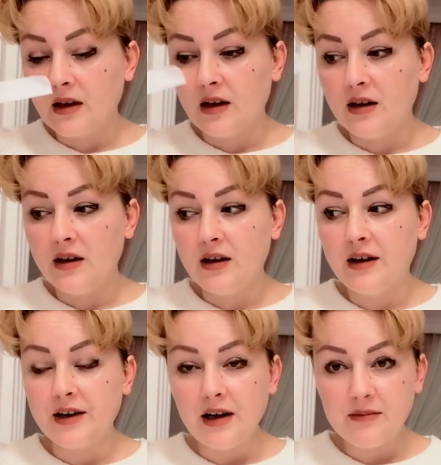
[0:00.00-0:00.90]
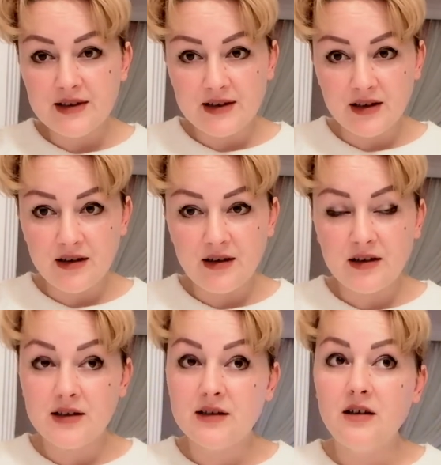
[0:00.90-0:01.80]
e, kremsi,
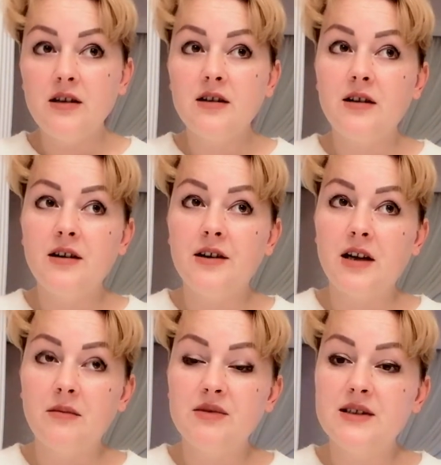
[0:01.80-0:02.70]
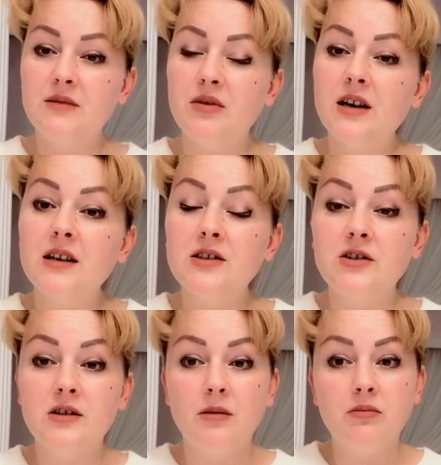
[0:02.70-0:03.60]
kesinlikle kremsi,
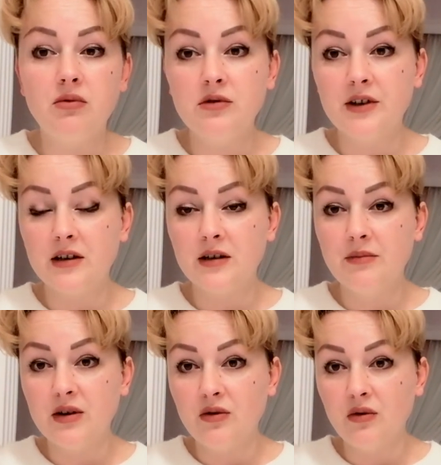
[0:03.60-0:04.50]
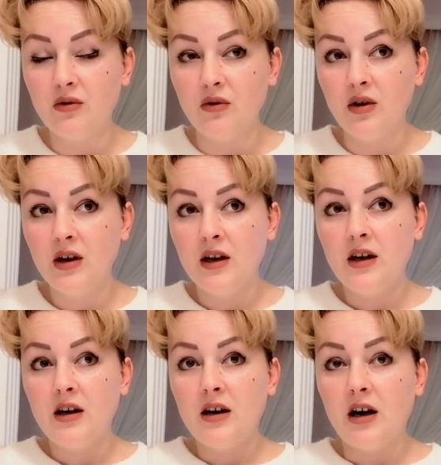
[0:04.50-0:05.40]
birazcık da pudralı bir koku.
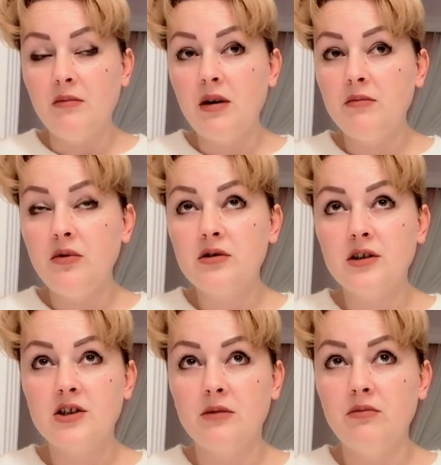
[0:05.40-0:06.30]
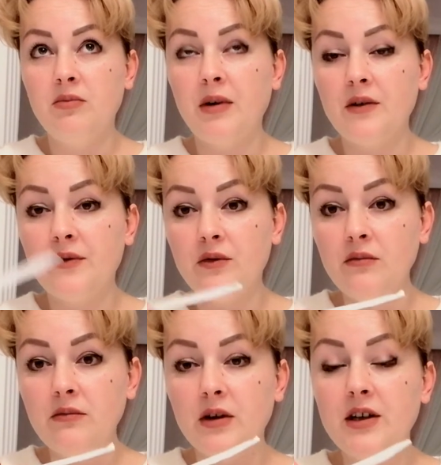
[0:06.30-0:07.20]
Ama muhteşem. Bu
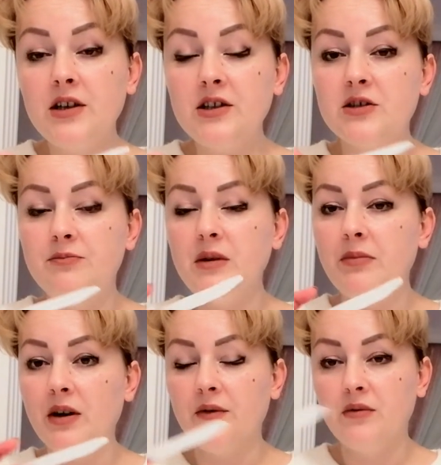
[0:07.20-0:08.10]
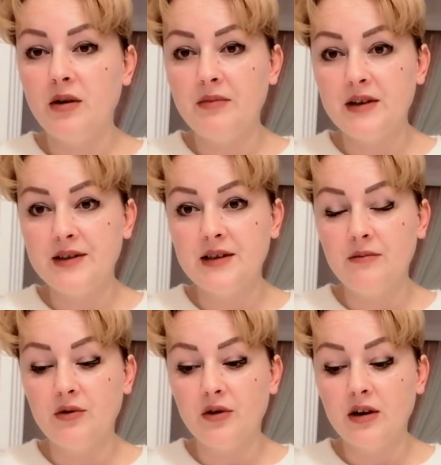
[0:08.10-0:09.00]
parfüm hiç bir parfüme
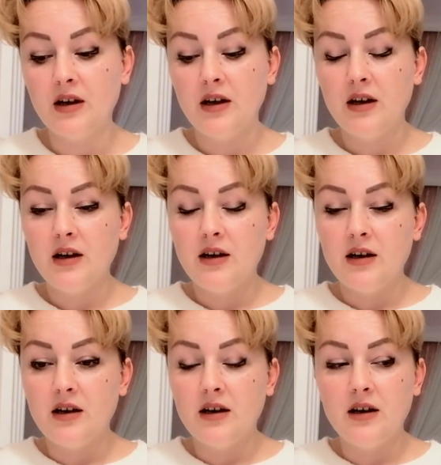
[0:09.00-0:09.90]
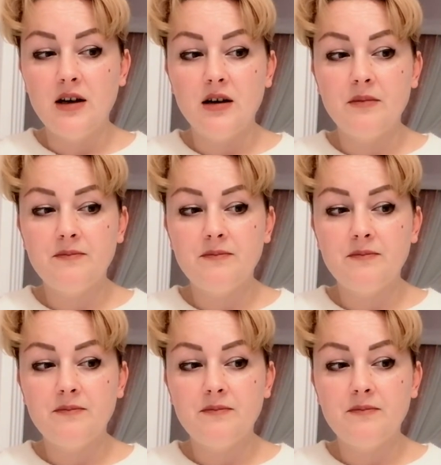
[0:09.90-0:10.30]
benzemiyor. Ee,